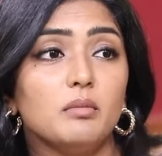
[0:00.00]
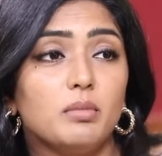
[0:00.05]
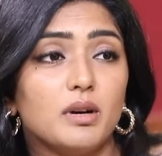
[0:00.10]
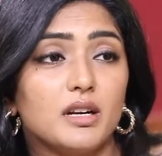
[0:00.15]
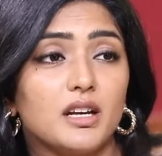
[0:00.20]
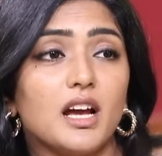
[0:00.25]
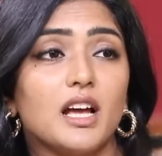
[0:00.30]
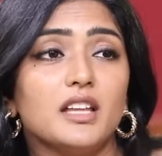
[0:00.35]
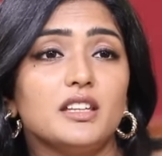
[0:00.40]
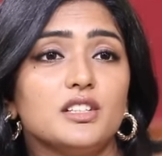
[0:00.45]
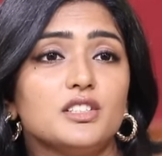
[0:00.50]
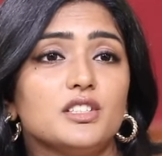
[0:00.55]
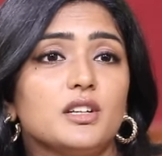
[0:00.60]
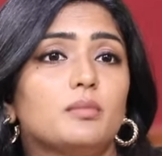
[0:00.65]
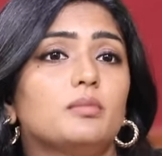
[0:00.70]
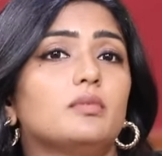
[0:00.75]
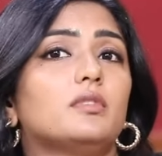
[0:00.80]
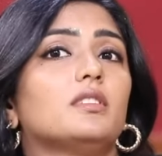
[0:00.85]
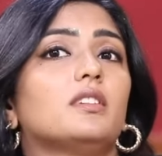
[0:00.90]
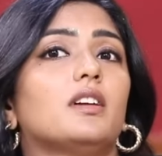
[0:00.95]
బట్ అదే
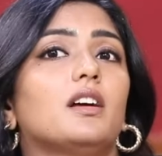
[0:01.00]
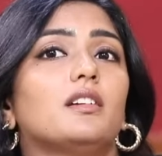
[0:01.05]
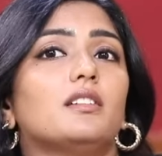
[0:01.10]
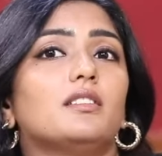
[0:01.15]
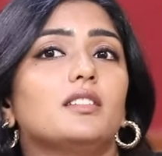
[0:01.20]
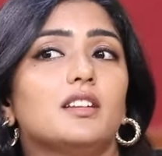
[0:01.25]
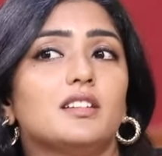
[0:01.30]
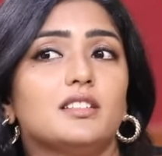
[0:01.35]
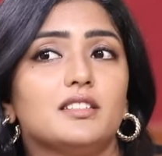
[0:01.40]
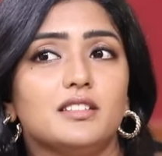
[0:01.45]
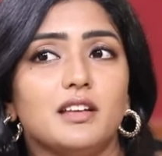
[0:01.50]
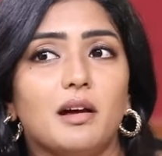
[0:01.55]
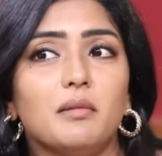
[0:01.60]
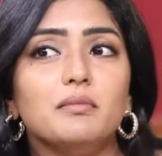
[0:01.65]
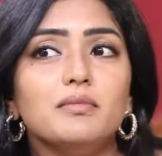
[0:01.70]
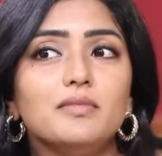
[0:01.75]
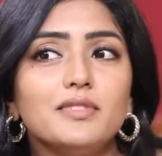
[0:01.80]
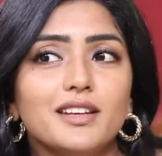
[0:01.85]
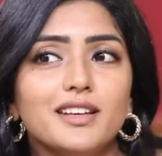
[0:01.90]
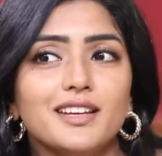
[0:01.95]
చెప్తున్నాను దే
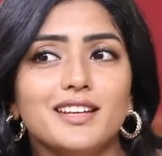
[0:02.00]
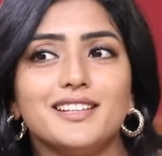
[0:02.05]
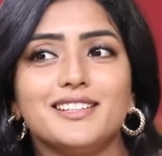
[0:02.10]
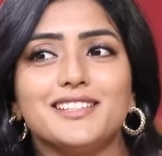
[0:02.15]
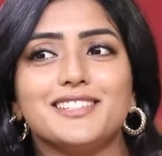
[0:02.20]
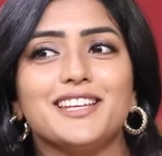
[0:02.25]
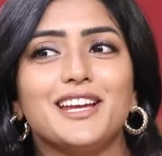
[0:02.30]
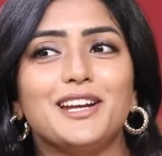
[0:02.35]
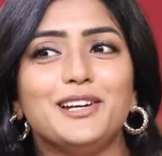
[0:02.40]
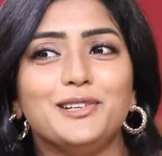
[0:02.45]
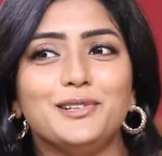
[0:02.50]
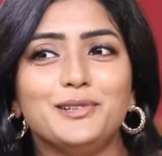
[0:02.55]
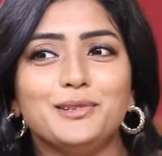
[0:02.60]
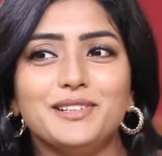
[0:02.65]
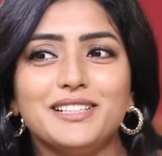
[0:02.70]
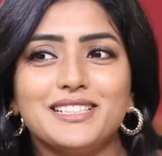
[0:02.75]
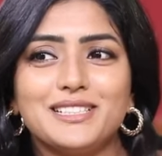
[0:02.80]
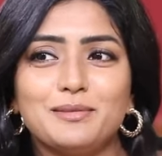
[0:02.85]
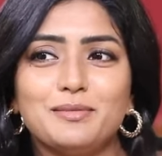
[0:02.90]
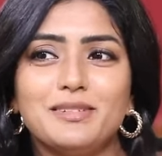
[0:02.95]
సంథింగ్ ఇన్సైడ్ యూ
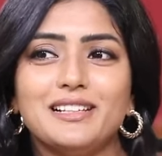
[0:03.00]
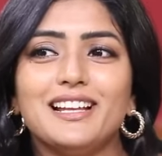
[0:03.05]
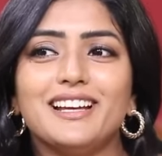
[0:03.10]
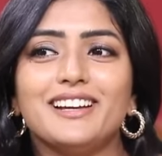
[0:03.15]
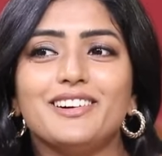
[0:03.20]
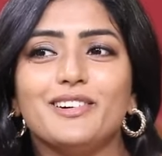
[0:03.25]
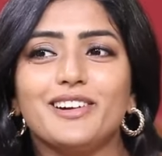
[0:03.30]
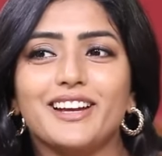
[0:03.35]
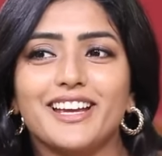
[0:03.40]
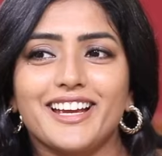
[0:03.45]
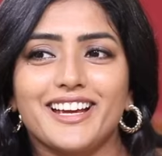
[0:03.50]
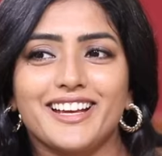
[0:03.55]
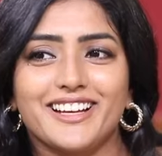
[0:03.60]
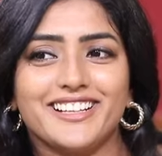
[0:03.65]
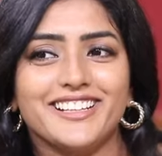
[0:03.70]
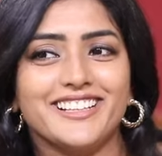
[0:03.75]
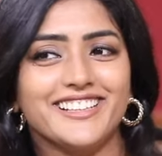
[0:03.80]
ఇట్ విల్ బీ లైక్ ఓకే